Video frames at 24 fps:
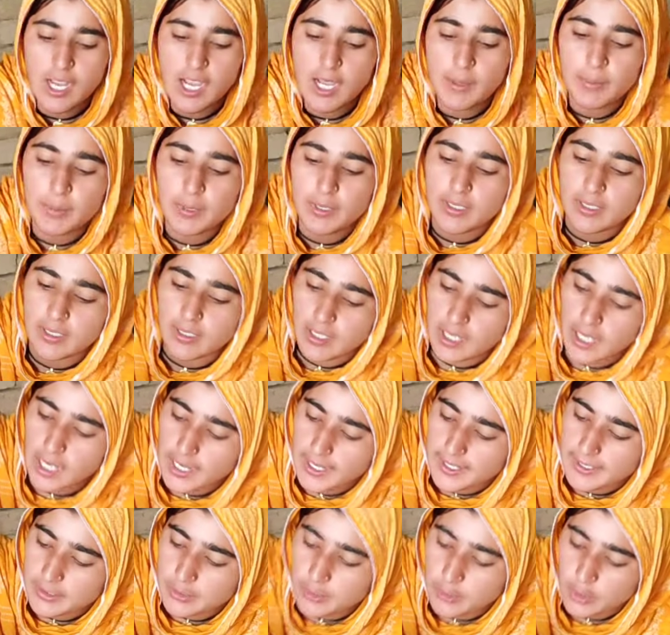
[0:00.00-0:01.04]
आप
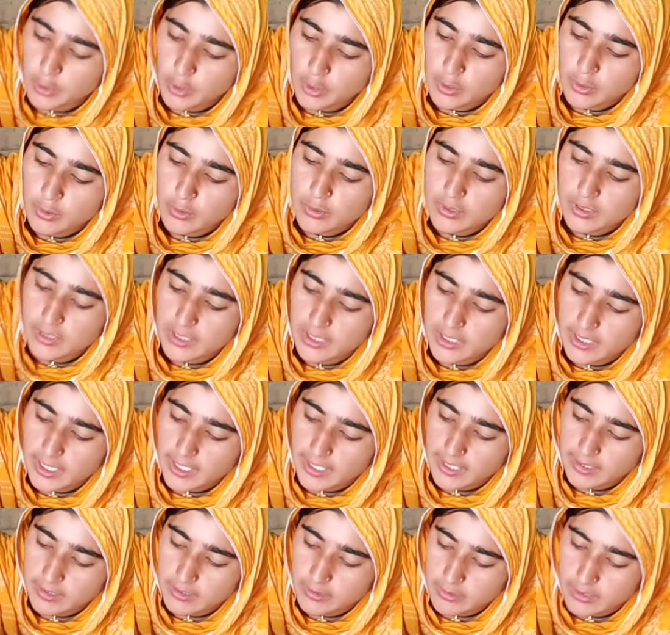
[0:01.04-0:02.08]
आए तो हो कुछ दिन
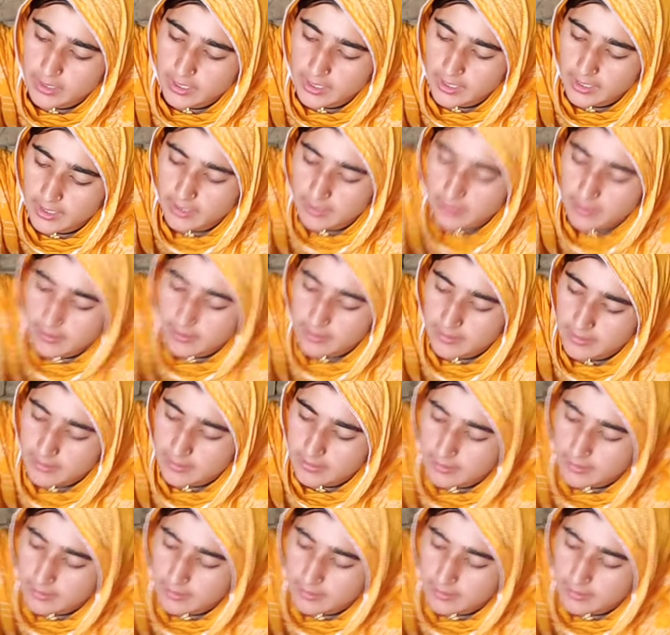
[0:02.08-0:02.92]
रहे तो सही